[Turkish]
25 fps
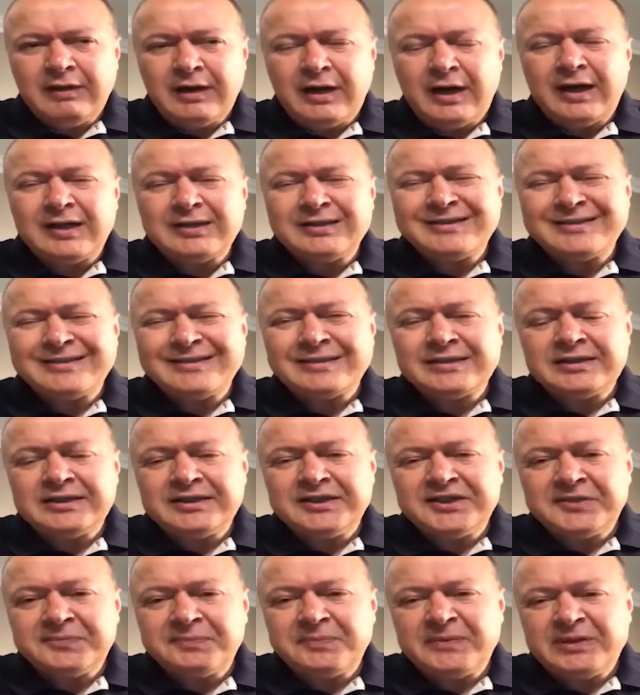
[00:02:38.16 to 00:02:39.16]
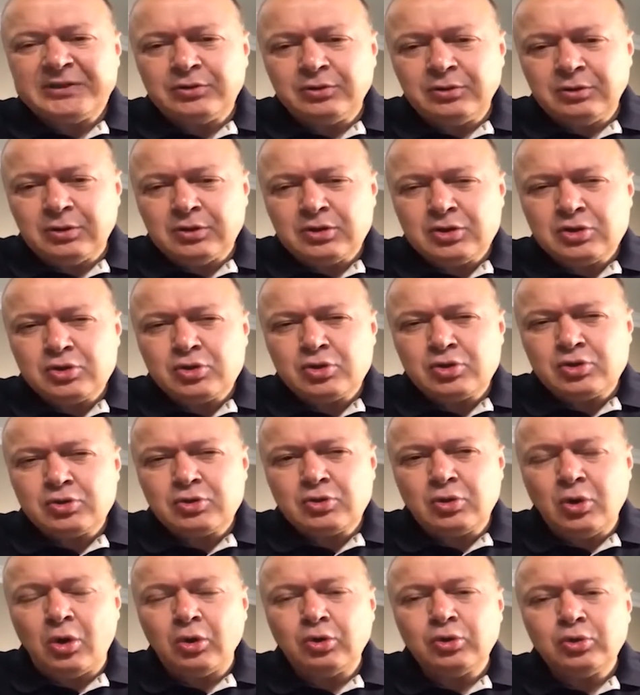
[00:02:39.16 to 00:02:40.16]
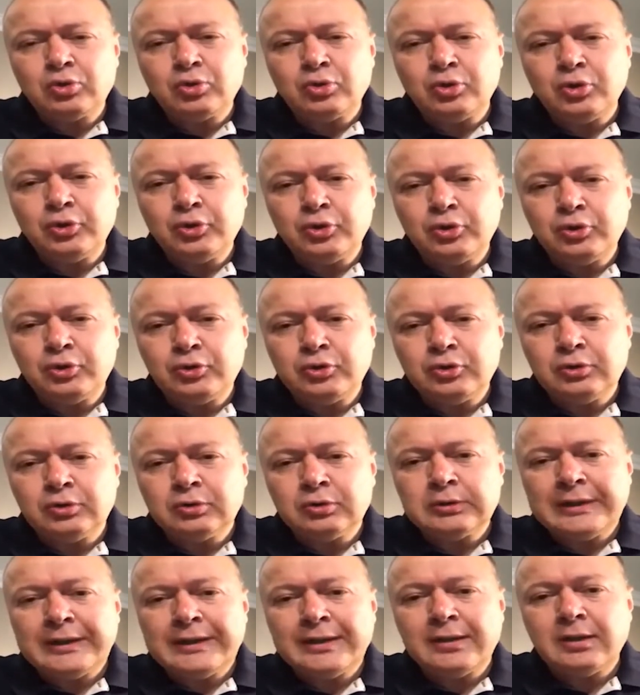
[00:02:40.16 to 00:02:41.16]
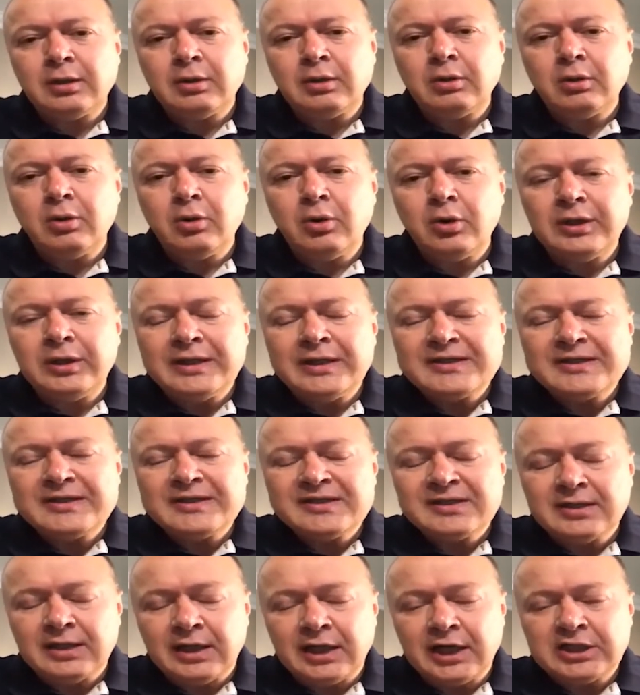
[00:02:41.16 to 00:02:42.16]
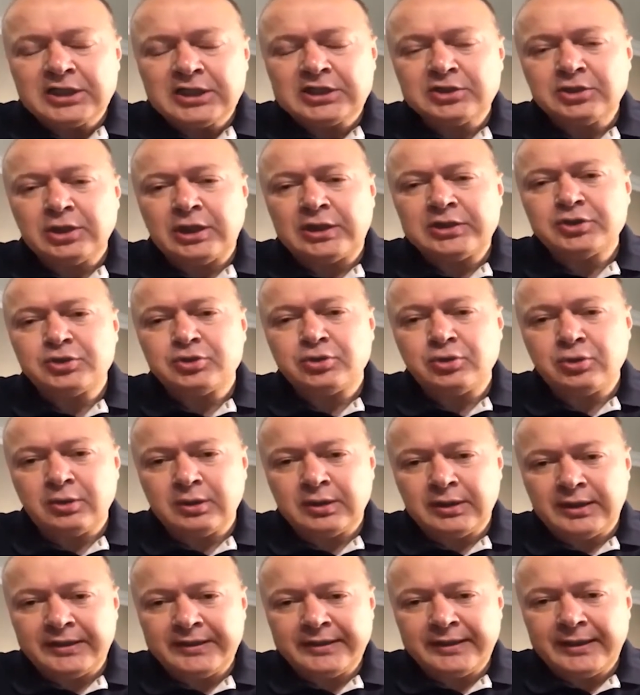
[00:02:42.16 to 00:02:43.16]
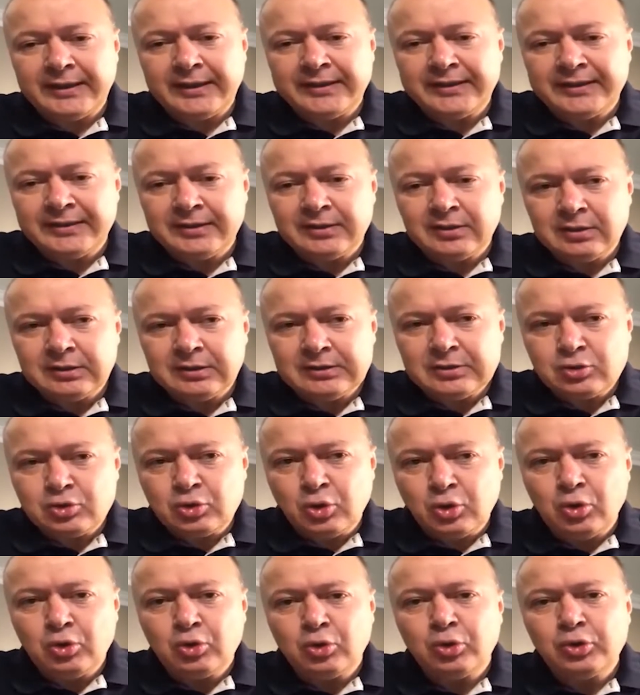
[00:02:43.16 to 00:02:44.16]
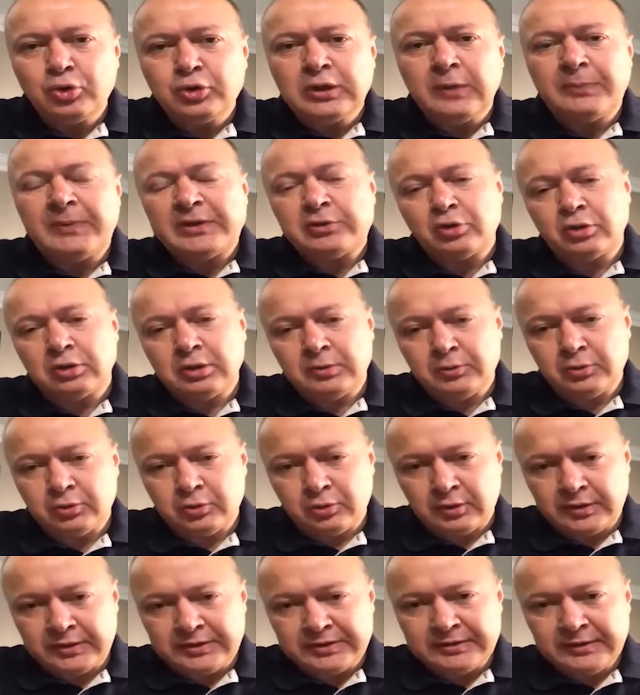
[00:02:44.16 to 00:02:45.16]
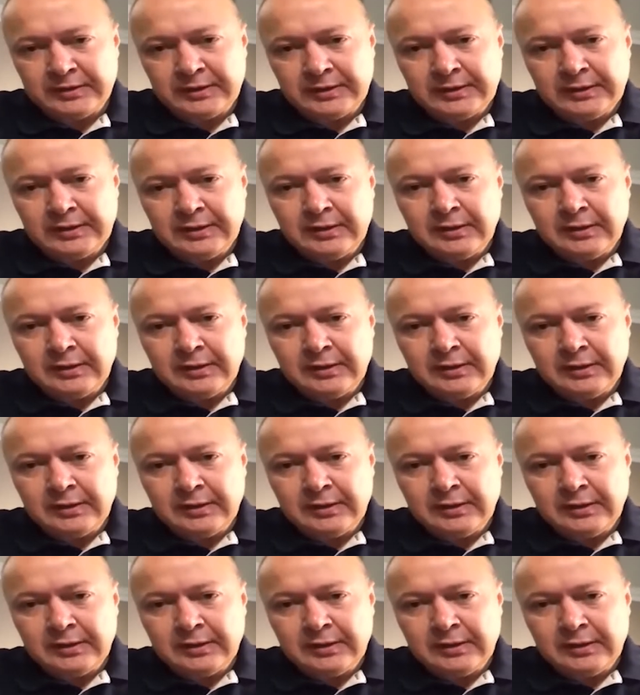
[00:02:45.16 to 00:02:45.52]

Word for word: Ve artık iş bitiyor. Son kuyuyu da öylesine aç, açıyorlar. Yani son kuyuda petrolü buluyorlar.